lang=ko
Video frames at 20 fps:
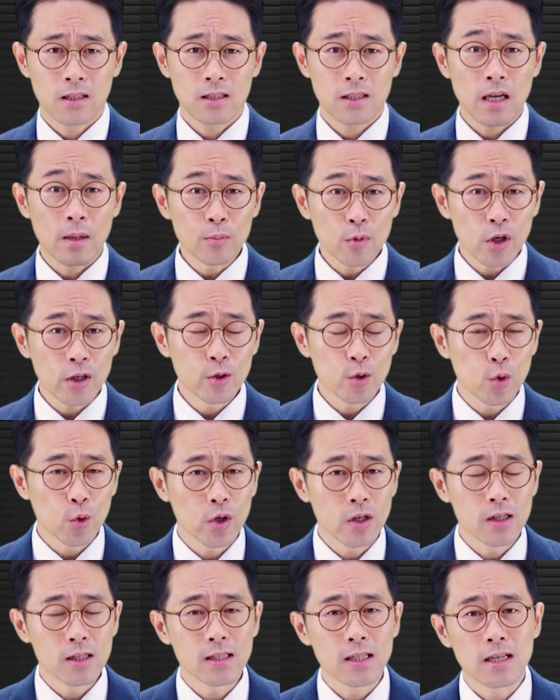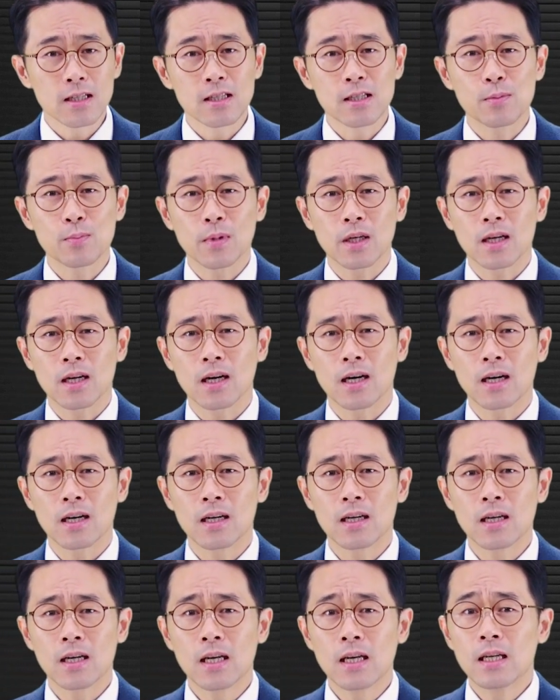참된 교회를 찾으십니까?
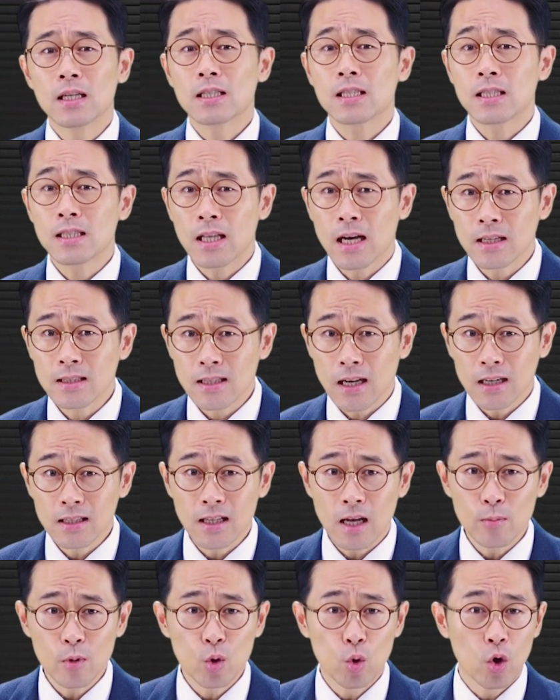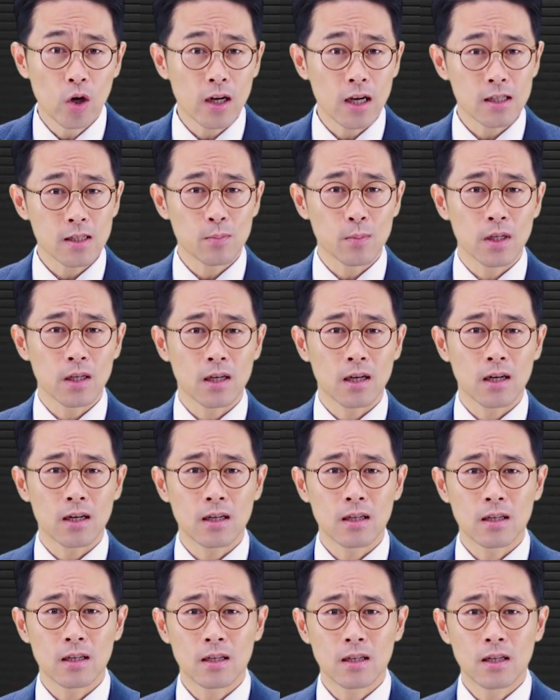신앙 상담을 원하십니까?
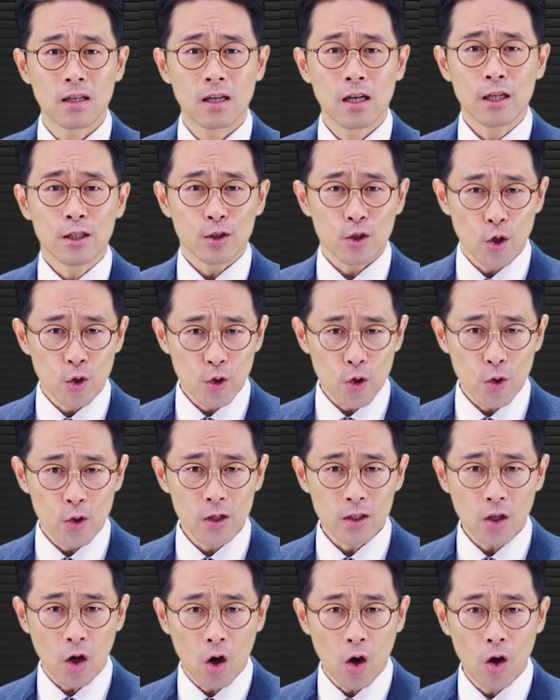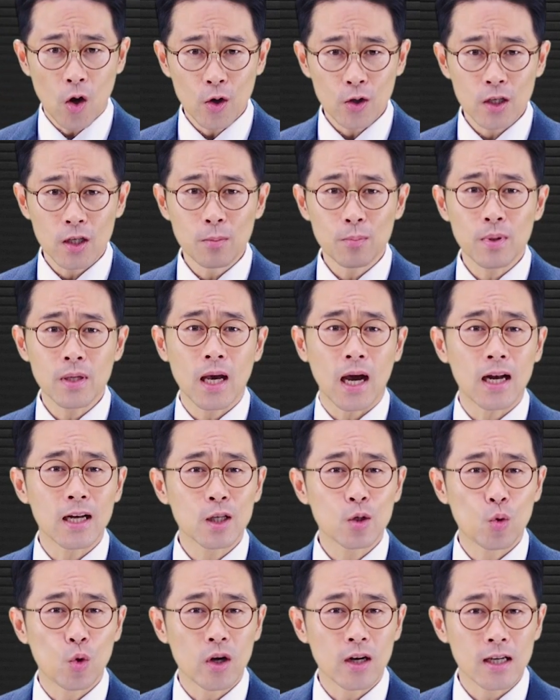성경을 더 깊이
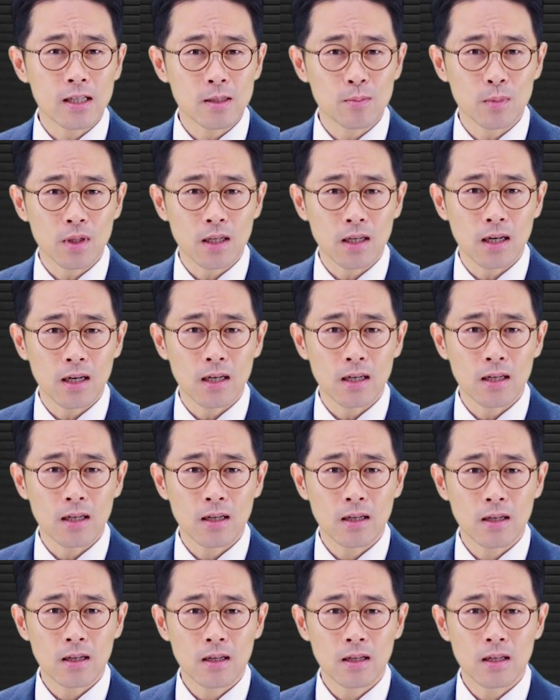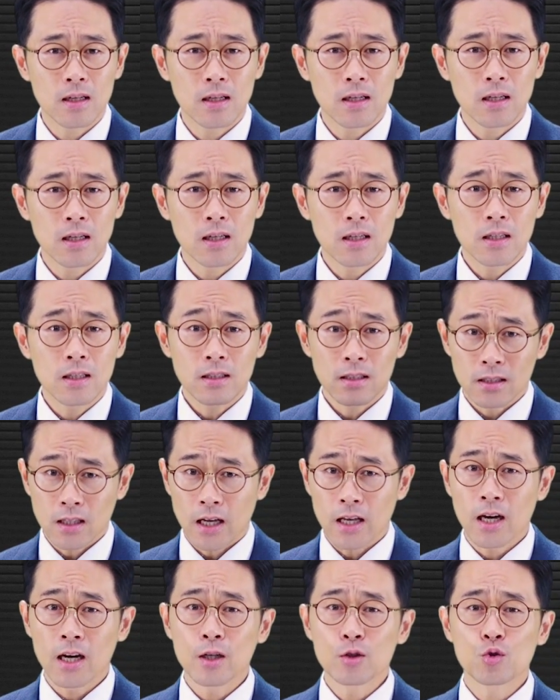알기 원하십니까?
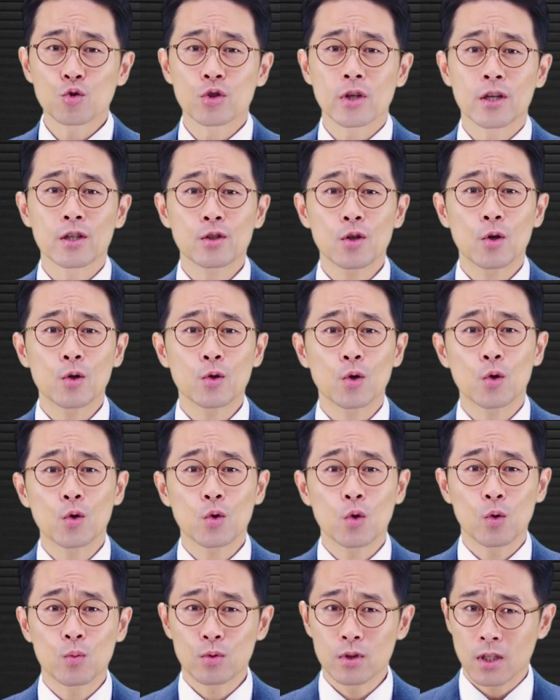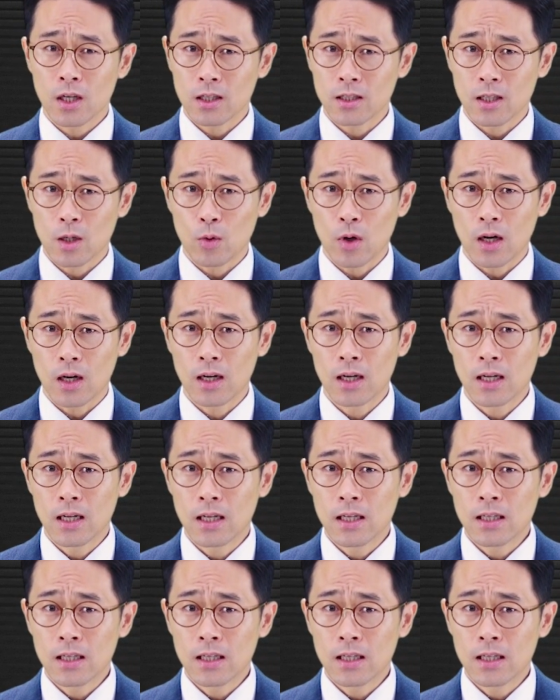다양한 주제의 성경 공부 책자와